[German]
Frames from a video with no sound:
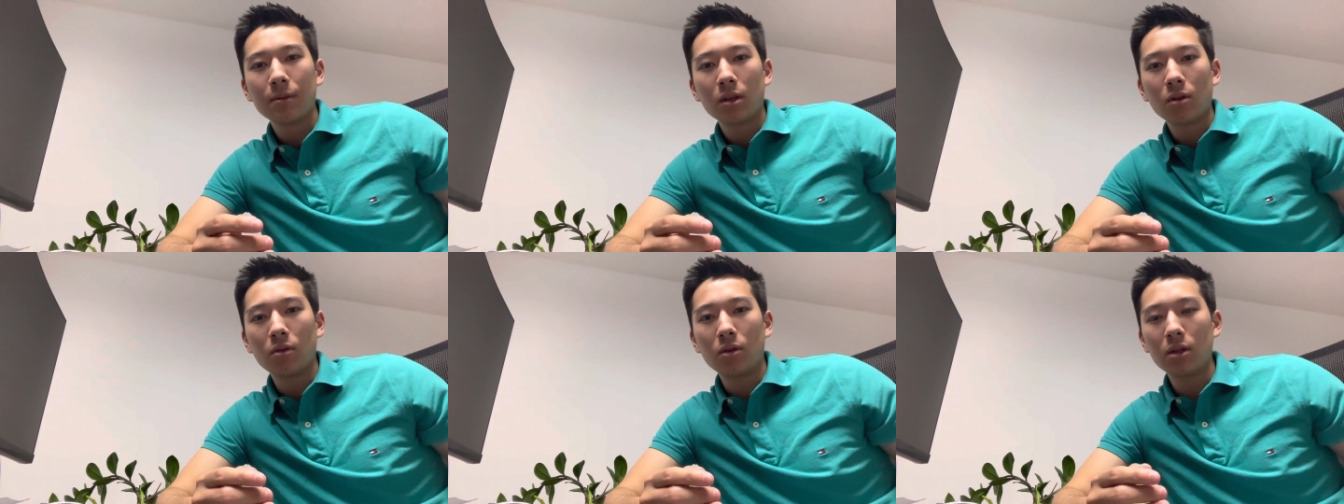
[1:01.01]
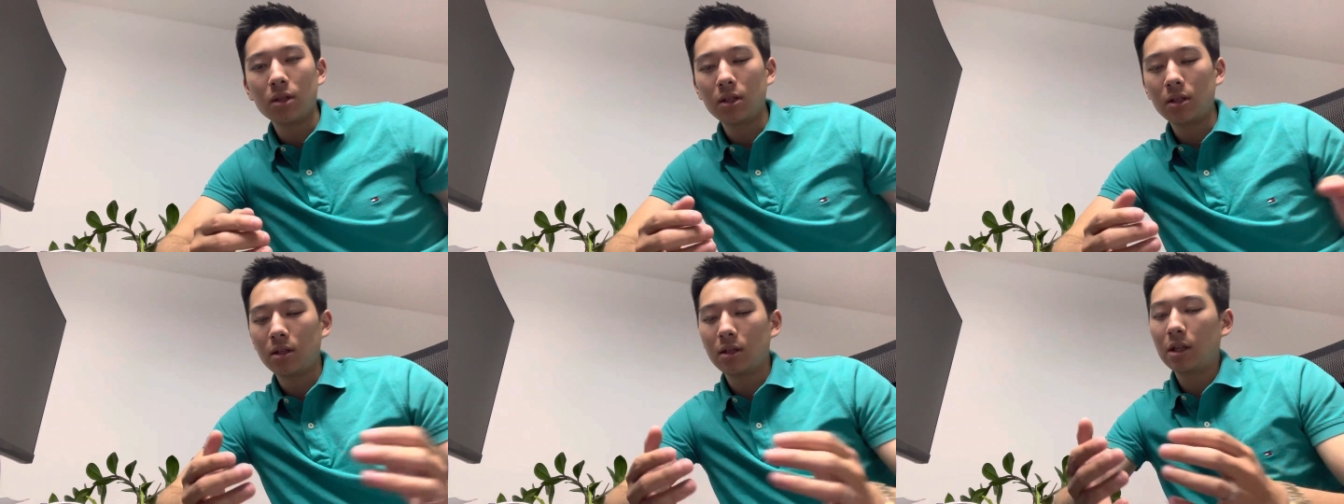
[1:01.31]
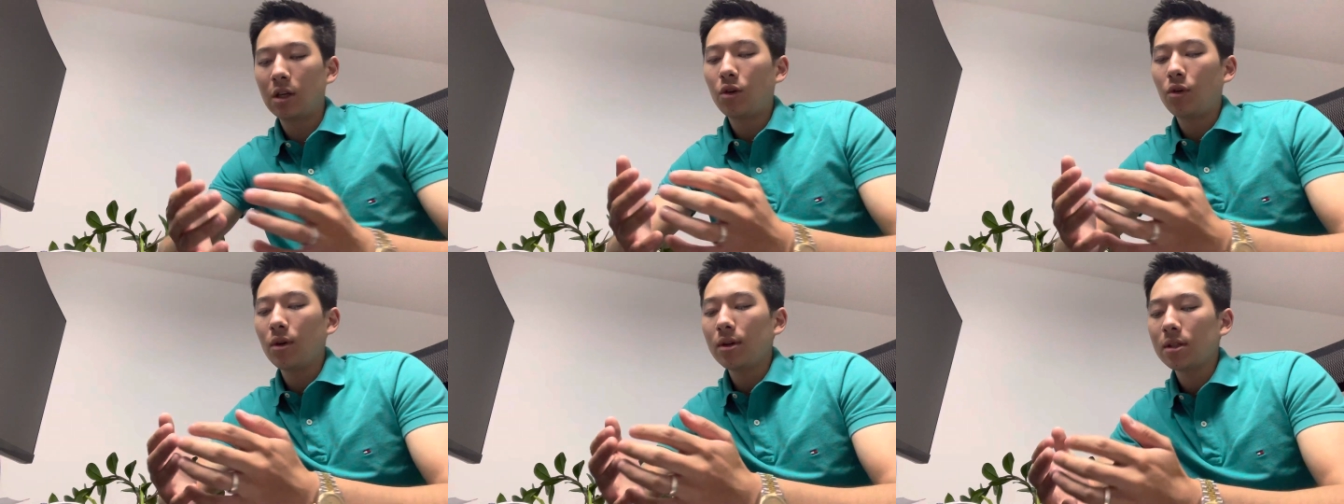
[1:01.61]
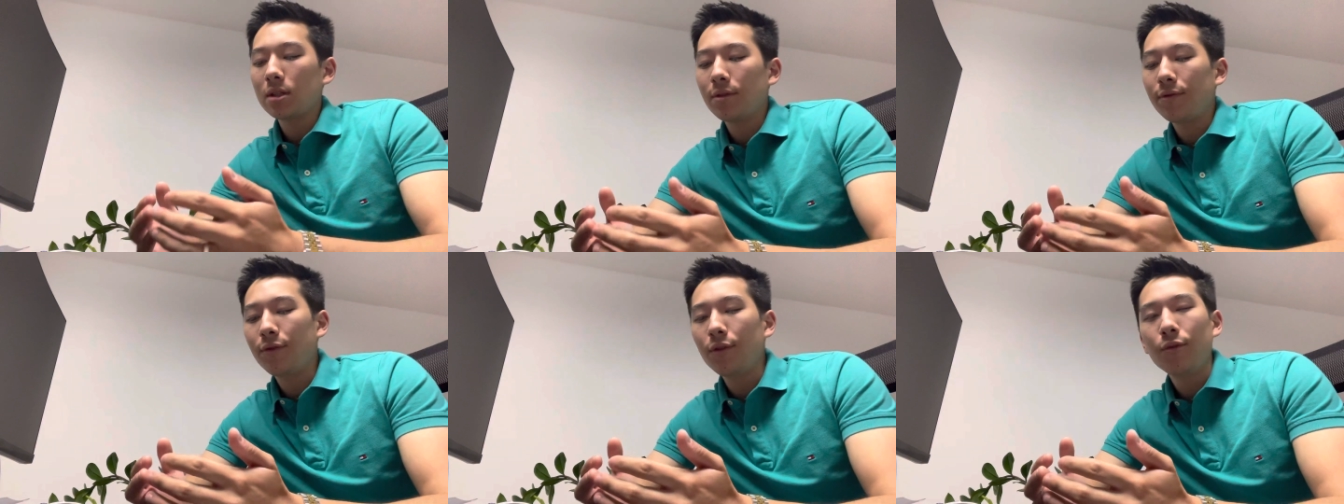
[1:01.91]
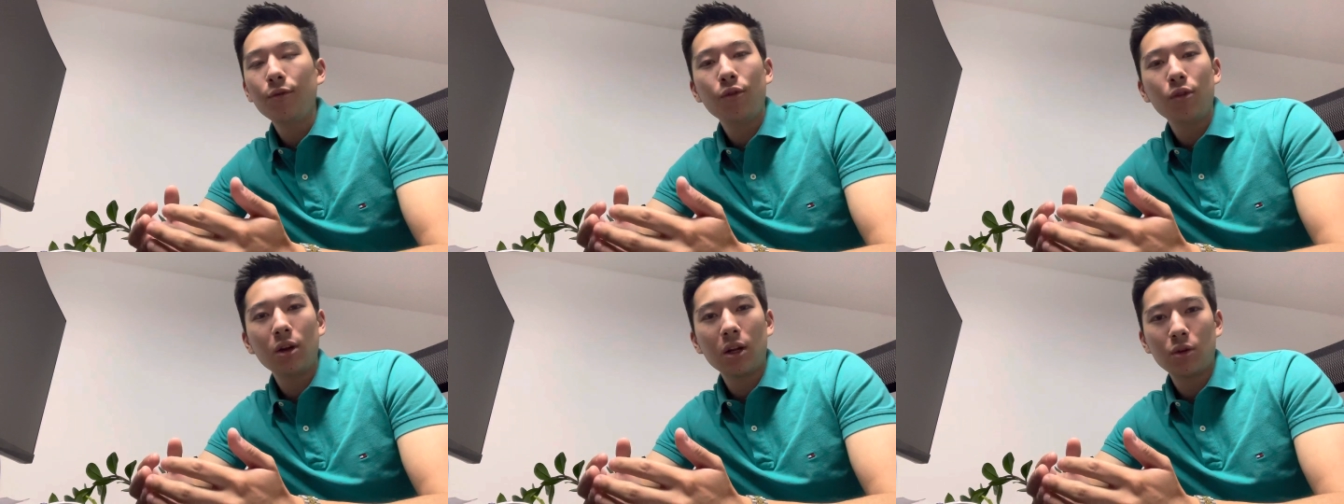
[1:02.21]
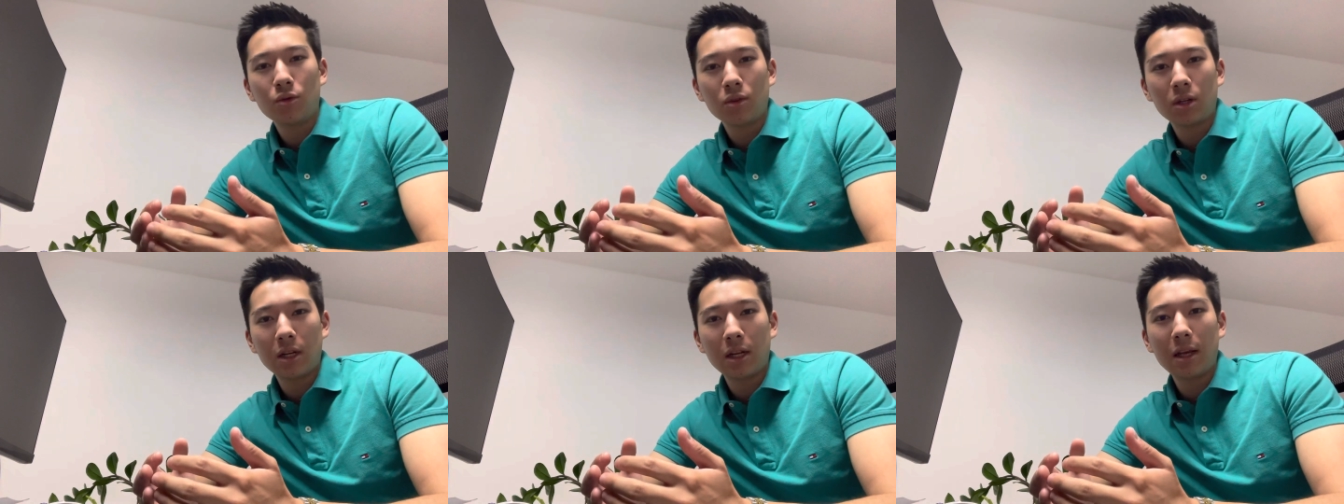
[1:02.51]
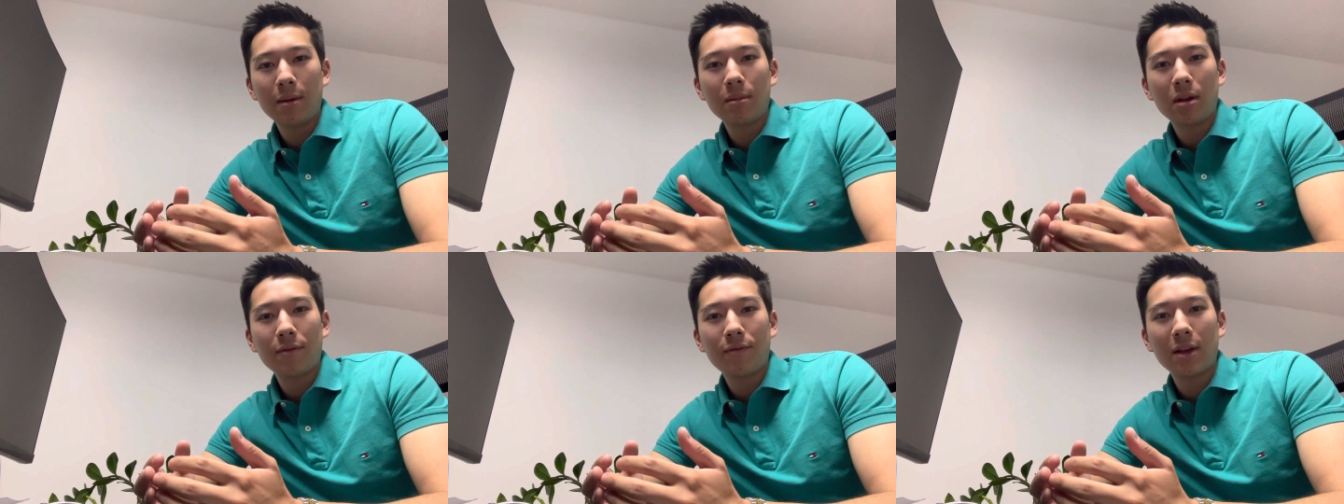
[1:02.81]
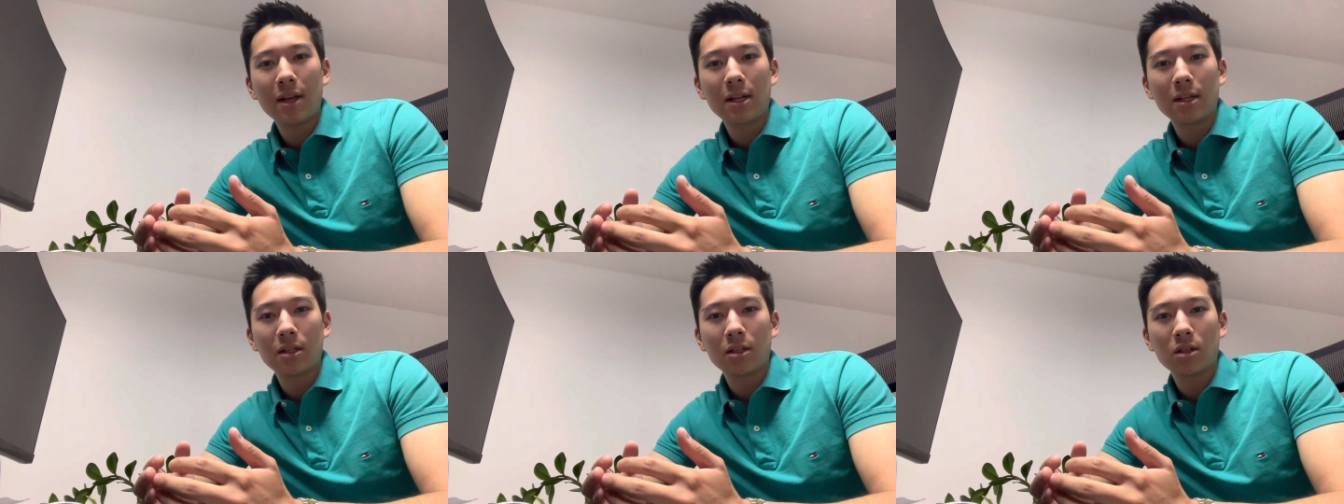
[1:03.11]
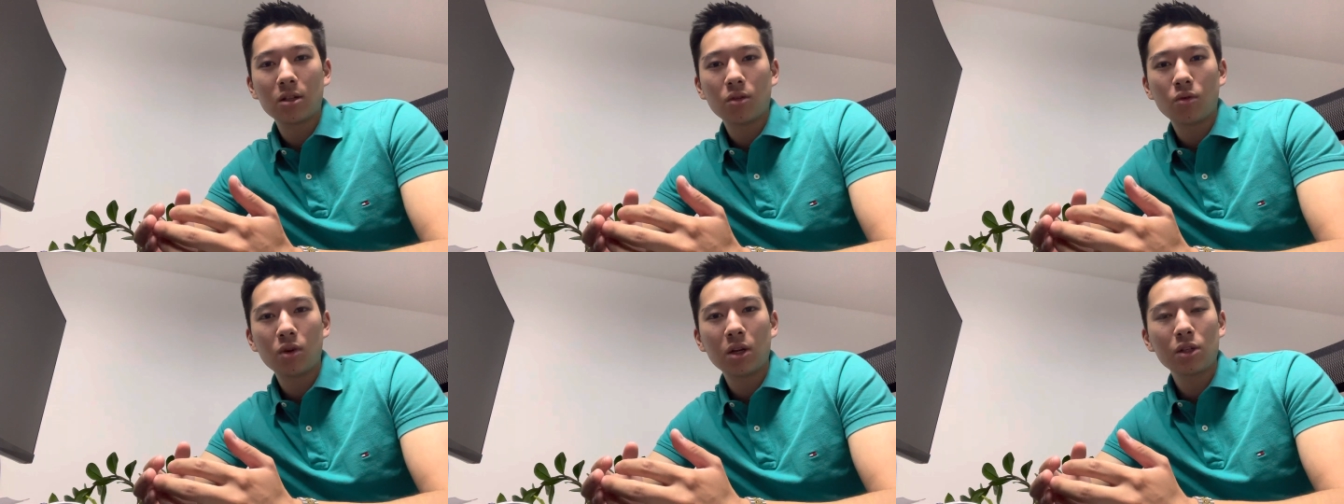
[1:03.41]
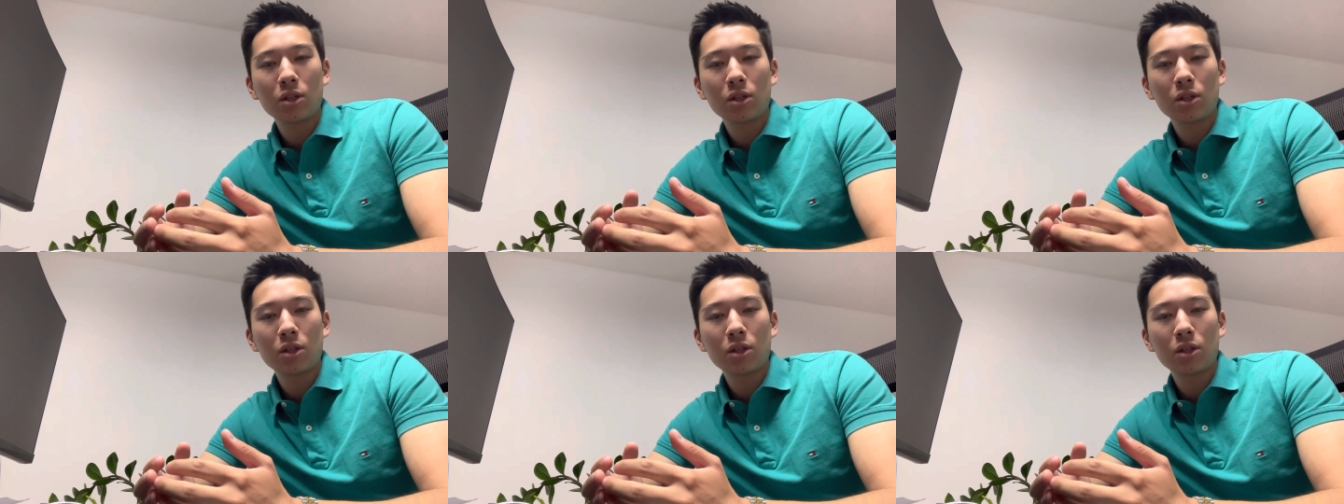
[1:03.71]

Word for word: und die größten 500 Unternehmen der Welt oder